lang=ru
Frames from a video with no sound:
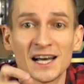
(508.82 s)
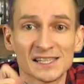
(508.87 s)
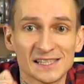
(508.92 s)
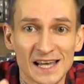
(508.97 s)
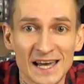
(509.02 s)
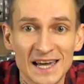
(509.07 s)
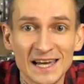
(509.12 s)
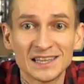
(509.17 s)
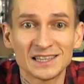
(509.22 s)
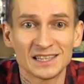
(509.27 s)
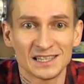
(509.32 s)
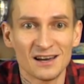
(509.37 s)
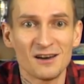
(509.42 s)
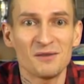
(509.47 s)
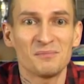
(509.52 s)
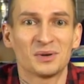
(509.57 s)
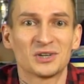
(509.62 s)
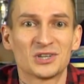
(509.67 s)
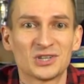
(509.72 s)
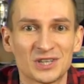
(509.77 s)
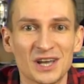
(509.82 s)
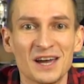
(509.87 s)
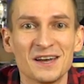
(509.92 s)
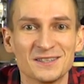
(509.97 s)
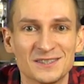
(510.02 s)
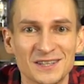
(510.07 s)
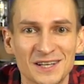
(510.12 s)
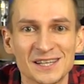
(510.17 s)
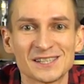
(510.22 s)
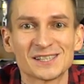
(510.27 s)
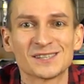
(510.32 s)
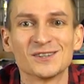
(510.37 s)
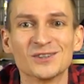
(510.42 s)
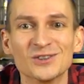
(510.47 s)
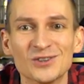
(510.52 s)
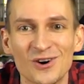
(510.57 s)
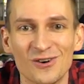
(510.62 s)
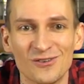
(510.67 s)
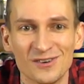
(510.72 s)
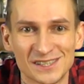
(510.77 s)
А за это я вам прочитаю интересную
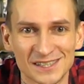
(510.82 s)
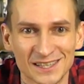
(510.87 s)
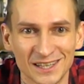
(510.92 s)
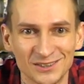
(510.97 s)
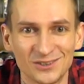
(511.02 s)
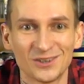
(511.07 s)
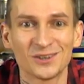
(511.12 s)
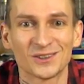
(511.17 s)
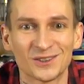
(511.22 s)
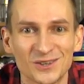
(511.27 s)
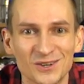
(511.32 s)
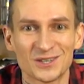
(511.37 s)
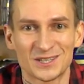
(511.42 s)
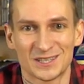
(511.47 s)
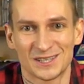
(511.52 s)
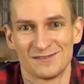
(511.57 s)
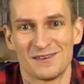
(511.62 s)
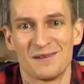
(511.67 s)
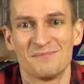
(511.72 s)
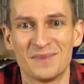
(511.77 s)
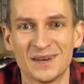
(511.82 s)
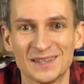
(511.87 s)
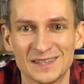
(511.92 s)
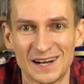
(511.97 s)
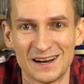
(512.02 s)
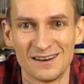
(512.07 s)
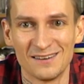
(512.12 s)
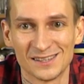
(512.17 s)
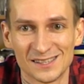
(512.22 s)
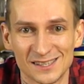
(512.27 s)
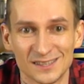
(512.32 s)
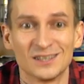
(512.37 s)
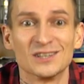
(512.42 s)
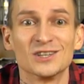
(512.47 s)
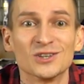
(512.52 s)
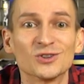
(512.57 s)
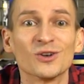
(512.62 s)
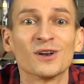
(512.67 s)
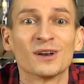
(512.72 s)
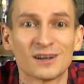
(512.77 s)
новость, которая точно вам понравится. Да
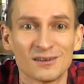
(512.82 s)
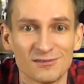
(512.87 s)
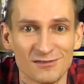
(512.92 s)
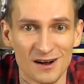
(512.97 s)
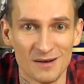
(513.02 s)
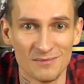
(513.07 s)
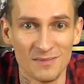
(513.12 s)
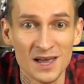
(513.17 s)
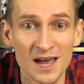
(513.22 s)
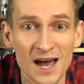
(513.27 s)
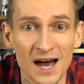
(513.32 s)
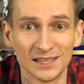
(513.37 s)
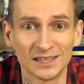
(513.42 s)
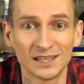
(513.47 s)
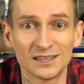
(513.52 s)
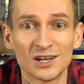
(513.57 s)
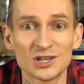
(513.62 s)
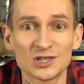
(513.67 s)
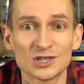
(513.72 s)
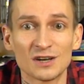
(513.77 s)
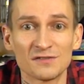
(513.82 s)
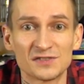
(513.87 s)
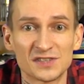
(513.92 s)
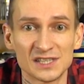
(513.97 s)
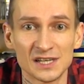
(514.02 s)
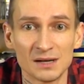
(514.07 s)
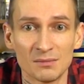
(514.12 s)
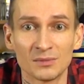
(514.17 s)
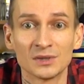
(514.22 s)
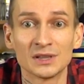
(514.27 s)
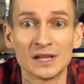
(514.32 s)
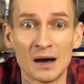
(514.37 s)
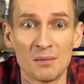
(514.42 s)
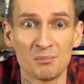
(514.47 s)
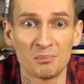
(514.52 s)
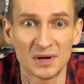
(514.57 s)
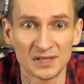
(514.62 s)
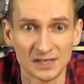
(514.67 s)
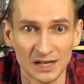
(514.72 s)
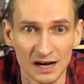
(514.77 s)
не только вам, она должна всем
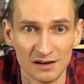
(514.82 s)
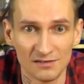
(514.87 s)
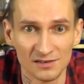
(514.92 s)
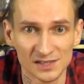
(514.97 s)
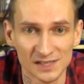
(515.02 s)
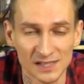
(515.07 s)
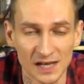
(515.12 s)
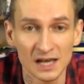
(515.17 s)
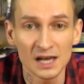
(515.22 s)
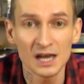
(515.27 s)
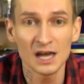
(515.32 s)
нам понравиться.